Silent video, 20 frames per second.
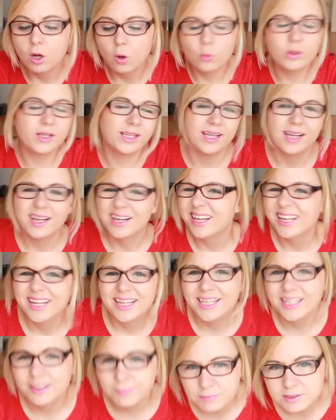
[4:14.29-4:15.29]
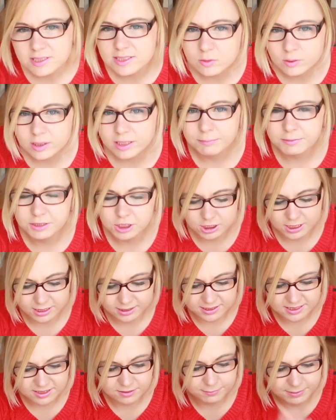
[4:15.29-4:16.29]
Und ich, ich muss zugeben, ich stand
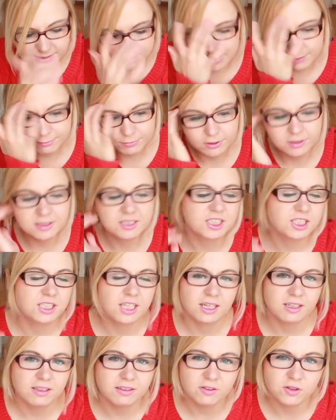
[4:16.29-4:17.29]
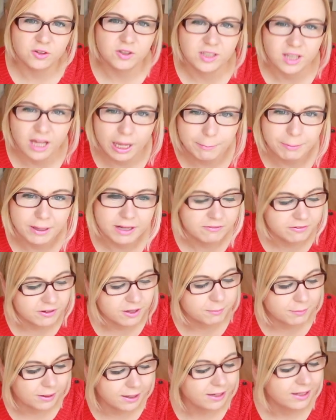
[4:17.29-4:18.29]
jetzt so ein bisschen am Nix-Stand und habe
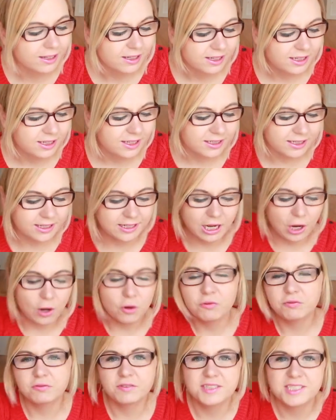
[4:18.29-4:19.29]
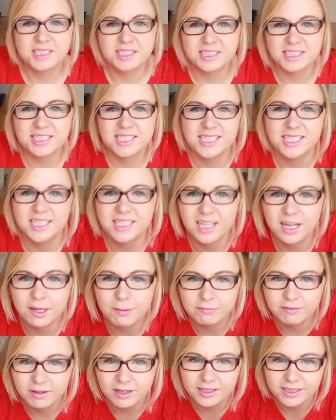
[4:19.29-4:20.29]
einfach mal gekauft, was ich gesehen
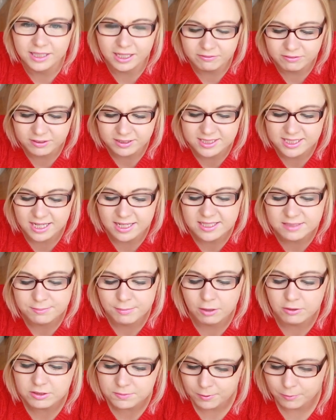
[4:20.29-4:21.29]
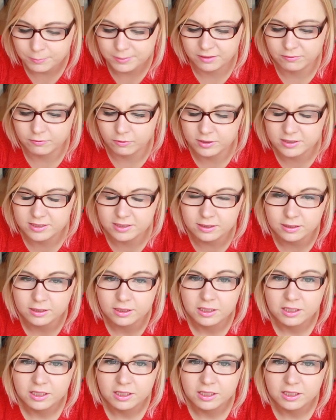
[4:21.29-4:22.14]
habe, weil ich einfach das alles mal ausprobieren wollte,